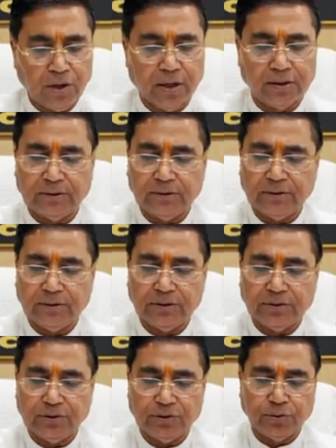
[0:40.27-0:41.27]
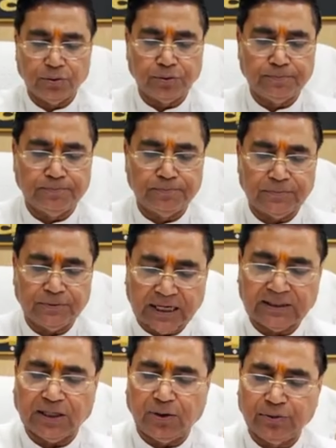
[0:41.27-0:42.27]
और जो
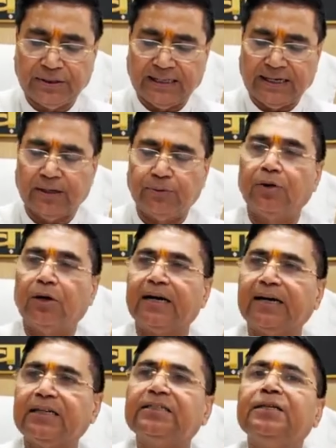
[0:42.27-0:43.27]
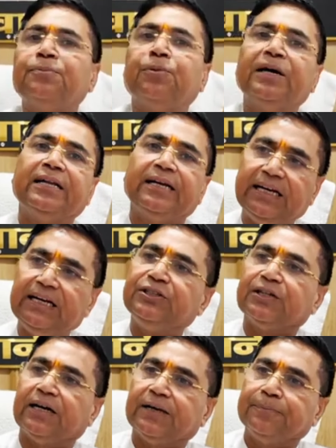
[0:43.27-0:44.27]
छात्राओं की है वो अठासी पॉइंट
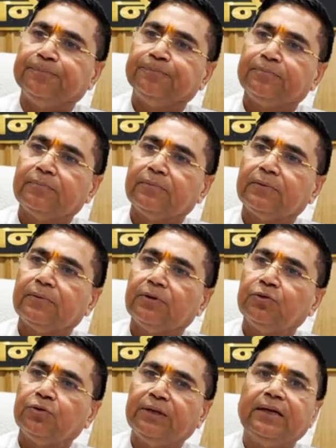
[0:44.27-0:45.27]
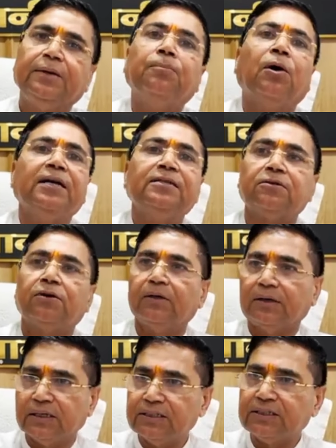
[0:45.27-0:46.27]
एक चार है तो यानी बॉयज़
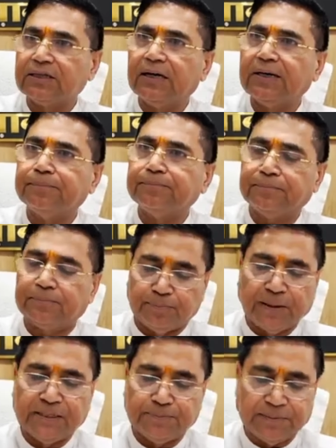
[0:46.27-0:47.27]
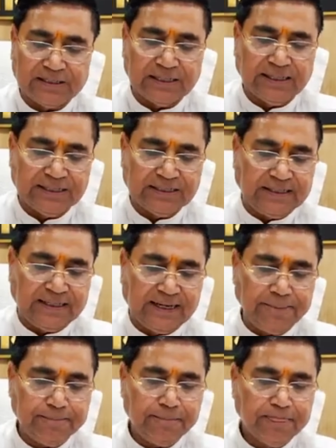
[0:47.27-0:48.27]
और गर्ल्स का पास परसेंटेज ये
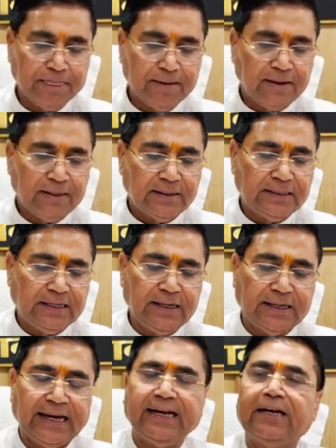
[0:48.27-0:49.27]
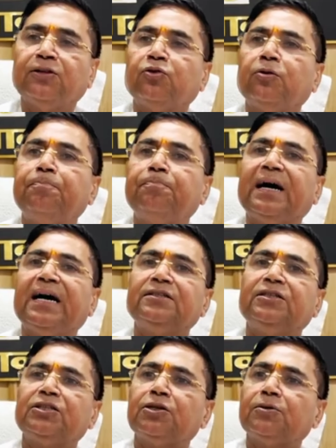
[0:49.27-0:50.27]
है यानी कहेंगे तो हम
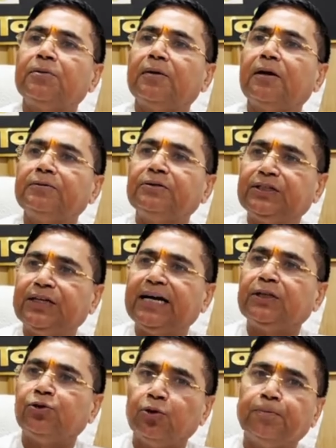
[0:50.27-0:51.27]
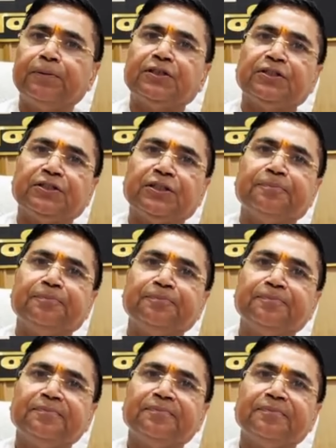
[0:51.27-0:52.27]
पाँच दशमलव छः दो प्रतिशत
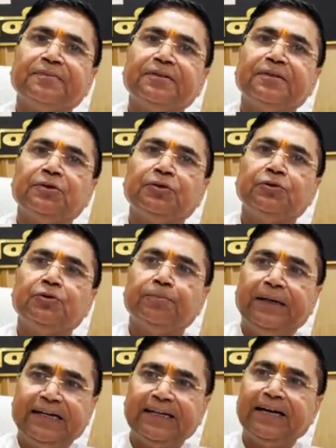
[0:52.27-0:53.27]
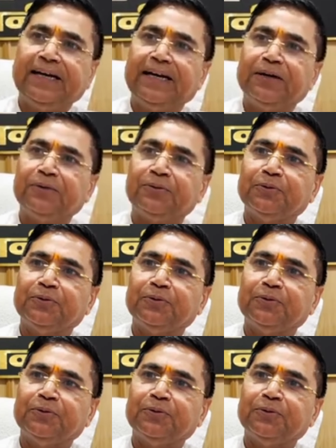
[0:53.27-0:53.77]
जो बेटियां हैं